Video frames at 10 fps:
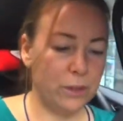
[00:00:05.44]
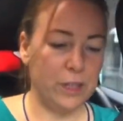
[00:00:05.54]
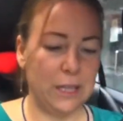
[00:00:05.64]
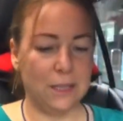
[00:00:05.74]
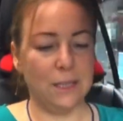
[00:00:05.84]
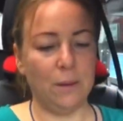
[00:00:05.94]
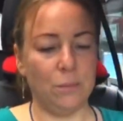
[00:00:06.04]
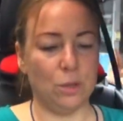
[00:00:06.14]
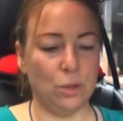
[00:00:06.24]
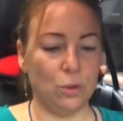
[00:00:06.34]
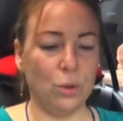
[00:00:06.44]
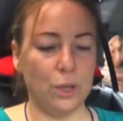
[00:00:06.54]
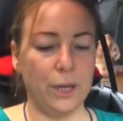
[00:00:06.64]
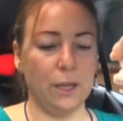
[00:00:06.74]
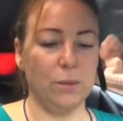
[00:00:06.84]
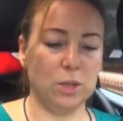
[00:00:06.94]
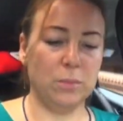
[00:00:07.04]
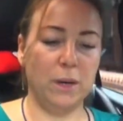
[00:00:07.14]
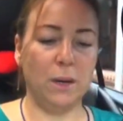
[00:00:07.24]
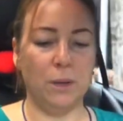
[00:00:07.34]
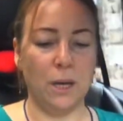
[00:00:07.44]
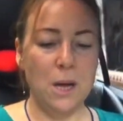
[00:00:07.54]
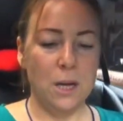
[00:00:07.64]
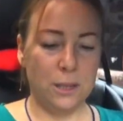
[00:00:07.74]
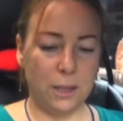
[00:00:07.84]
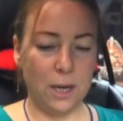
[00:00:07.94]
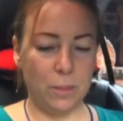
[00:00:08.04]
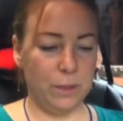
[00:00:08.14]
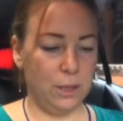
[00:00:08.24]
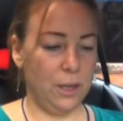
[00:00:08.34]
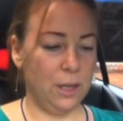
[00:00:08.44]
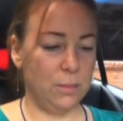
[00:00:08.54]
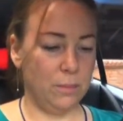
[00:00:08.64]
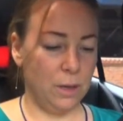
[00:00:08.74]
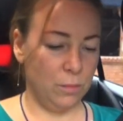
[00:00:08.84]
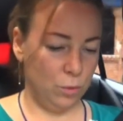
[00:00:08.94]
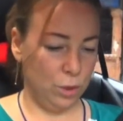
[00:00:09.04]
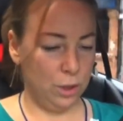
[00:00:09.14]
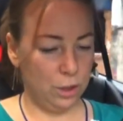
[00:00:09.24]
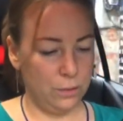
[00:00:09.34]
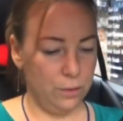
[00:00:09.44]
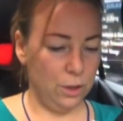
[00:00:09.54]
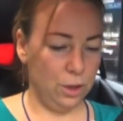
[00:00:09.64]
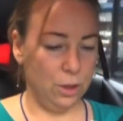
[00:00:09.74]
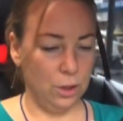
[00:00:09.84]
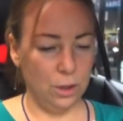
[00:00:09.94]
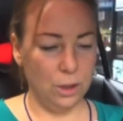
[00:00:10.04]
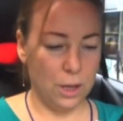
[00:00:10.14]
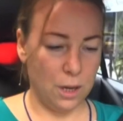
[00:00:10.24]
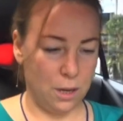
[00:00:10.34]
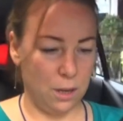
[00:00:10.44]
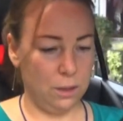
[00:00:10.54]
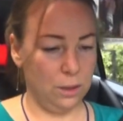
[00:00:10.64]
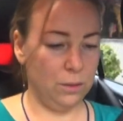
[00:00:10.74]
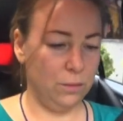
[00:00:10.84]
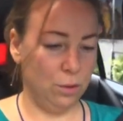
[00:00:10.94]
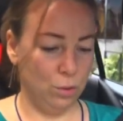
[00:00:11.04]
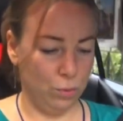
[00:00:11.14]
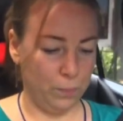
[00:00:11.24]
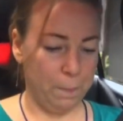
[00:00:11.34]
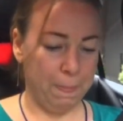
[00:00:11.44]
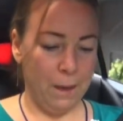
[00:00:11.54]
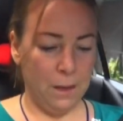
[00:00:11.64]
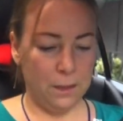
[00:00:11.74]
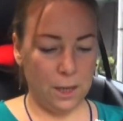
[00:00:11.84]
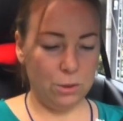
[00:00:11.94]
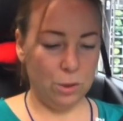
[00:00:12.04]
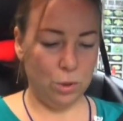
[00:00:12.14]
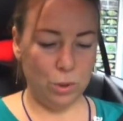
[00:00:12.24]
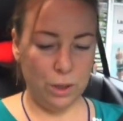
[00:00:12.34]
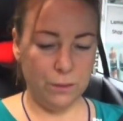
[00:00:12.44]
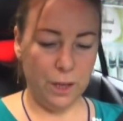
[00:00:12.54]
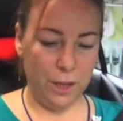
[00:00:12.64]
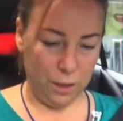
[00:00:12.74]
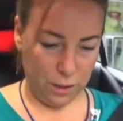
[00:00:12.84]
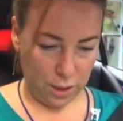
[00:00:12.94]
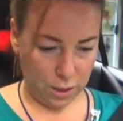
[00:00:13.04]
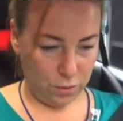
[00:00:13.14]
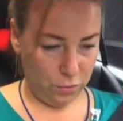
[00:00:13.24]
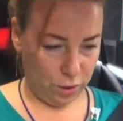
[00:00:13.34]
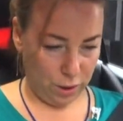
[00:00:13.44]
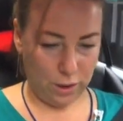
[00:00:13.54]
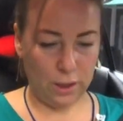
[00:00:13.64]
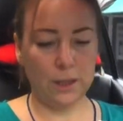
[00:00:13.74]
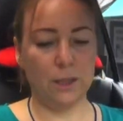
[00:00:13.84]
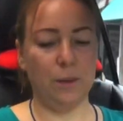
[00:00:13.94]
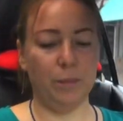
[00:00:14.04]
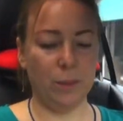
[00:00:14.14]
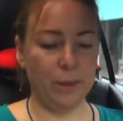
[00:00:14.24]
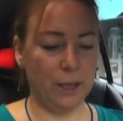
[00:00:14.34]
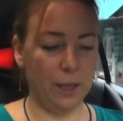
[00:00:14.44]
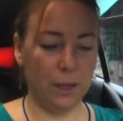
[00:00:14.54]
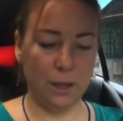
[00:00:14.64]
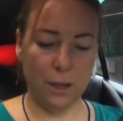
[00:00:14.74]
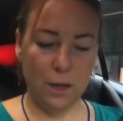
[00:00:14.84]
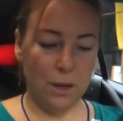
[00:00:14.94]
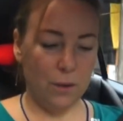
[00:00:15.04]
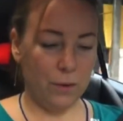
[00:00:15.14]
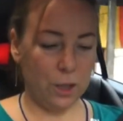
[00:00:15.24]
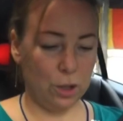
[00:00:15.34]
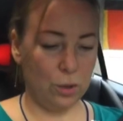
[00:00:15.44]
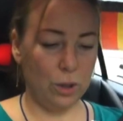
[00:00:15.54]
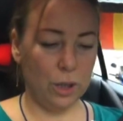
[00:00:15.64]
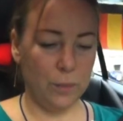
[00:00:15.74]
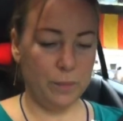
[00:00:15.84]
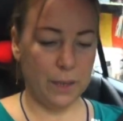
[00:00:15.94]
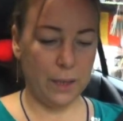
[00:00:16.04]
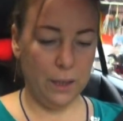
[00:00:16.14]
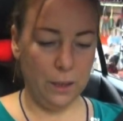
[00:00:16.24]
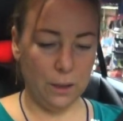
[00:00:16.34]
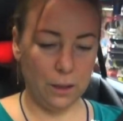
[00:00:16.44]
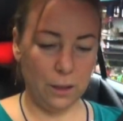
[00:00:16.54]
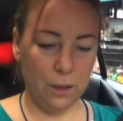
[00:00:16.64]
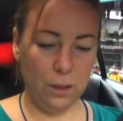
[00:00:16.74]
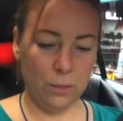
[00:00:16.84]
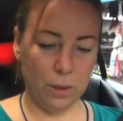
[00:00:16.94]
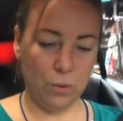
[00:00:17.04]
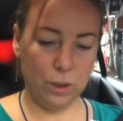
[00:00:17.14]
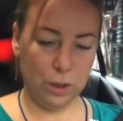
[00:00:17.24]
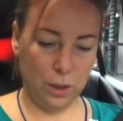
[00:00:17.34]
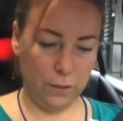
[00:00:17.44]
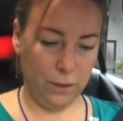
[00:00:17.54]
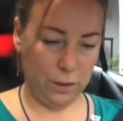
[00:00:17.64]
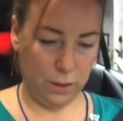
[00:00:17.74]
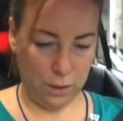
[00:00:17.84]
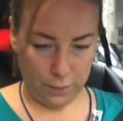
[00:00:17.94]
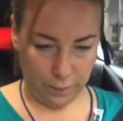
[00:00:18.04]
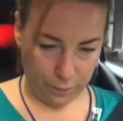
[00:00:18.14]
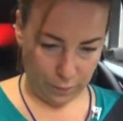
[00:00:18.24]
к волосам, сон рядом с мамой, страх потерять маму из вида». Из виду. Здравствуйте, Юлия Евгений. Здравствуйте, Анастасия. Посмотрела ваши ролики про игры и не могу остановиться.